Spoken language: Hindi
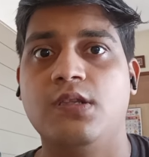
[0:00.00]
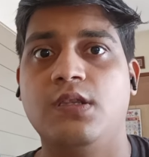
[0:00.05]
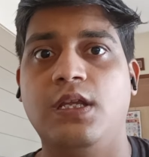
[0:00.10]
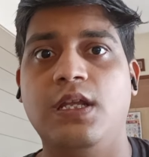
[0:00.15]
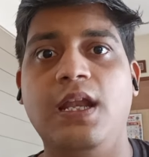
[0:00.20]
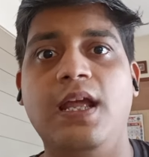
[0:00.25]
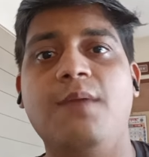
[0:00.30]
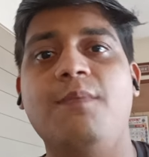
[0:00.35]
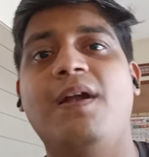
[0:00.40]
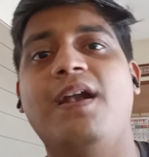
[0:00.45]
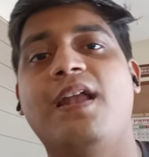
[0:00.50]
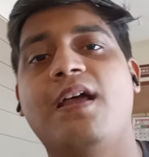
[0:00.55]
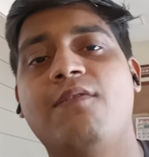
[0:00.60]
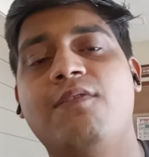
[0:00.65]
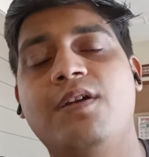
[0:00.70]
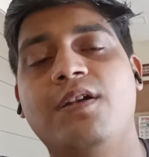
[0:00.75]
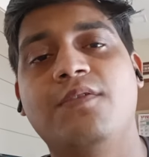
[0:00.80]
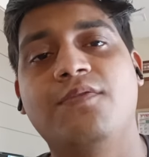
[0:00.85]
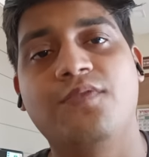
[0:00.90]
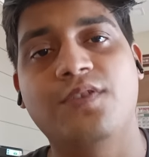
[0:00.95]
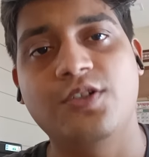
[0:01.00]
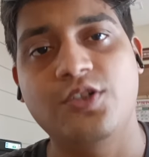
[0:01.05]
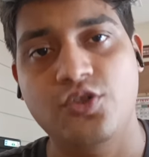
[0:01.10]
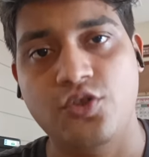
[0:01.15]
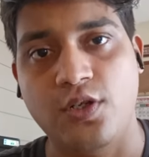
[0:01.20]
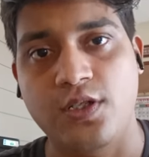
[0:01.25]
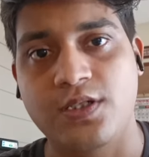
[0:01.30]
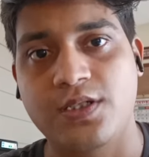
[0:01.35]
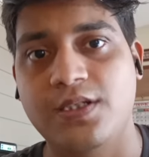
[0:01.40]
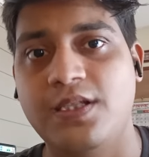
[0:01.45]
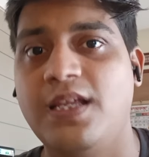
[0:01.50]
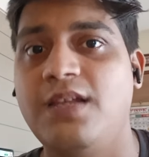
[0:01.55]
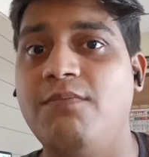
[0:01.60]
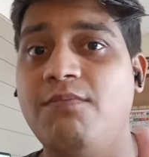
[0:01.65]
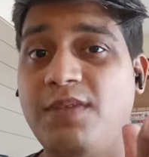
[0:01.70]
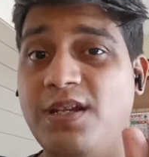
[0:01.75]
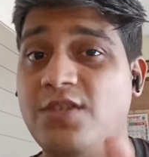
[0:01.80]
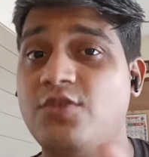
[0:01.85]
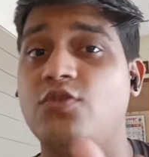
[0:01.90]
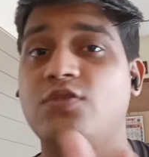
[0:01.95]
देन आई माइट हैव अ डिफरेंट चॉइस देन
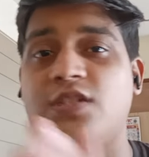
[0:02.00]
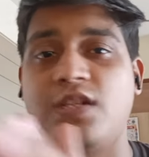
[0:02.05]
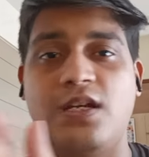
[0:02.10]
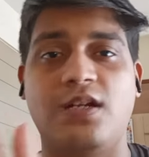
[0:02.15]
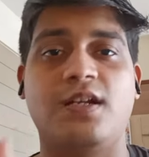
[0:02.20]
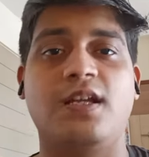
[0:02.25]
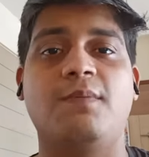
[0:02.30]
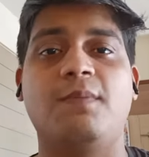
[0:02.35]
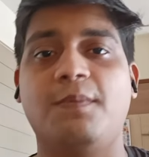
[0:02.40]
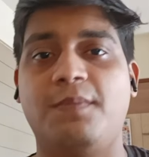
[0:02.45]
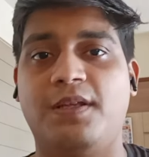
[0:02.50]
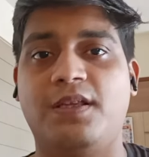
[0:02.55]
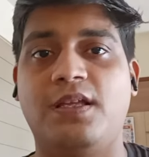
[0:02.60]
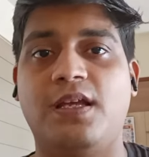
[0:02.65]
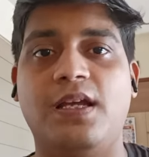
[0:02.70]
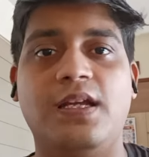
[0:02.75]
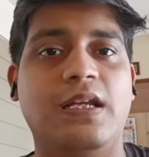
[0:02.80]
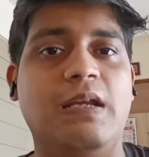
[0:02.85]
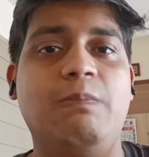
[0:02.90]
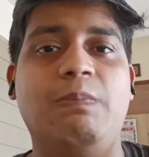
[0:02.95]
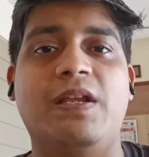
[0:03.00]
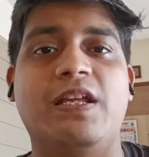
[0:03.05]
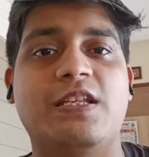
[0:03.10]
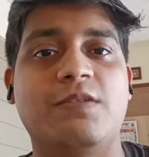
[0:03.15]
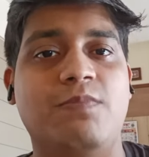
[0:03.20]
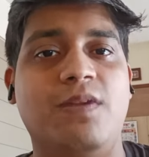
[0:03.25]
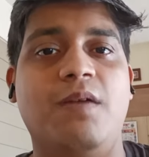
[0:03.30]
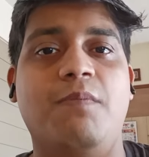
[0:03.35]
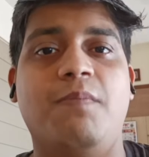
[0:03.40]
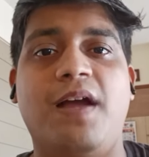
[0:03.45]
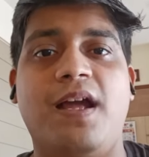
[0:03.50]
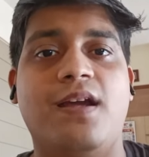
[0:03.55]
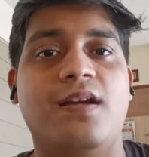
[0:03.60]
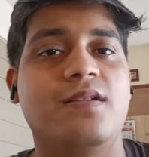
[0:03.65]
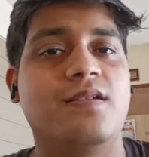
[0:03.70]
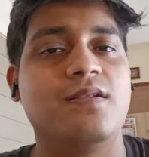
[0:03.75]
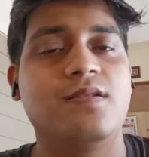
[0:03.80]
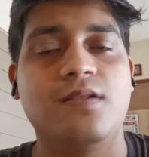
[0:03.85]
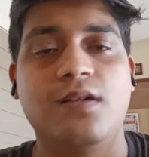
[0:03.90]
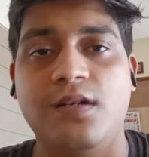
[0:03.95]
मैंने जो स्टार्टिंग में बताया कि प्लेसमेंट
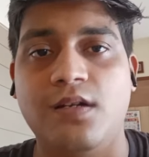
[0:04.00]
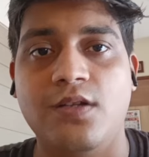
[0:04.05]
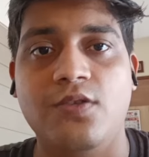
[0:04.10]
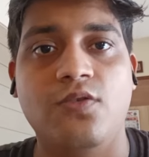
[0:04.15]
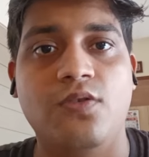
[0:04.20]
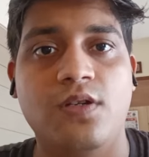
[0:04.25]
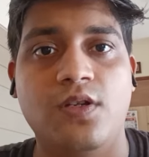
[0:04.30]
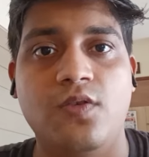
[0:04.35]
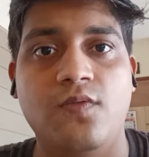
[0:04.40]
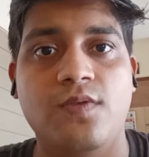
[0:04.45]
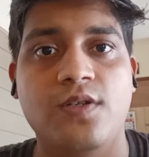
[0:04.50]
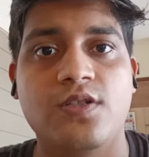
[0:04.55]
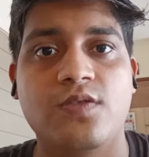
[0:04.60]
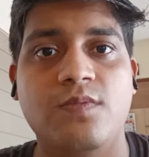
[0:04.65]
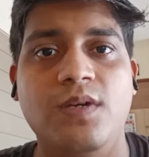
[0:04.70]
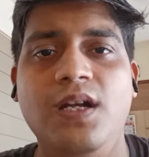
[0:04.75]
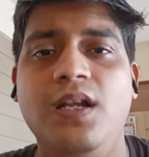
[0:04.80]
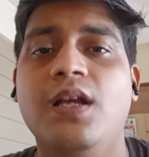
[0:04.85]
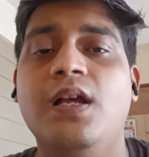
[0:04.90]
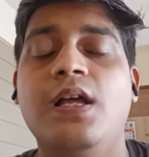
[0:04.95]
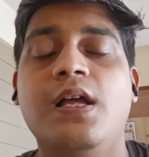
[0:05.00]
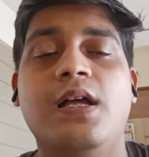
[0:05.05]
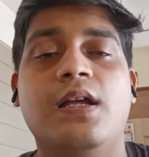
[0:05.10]
पैकेजेस रिटर्न ऑन इन्वेस्टमेंट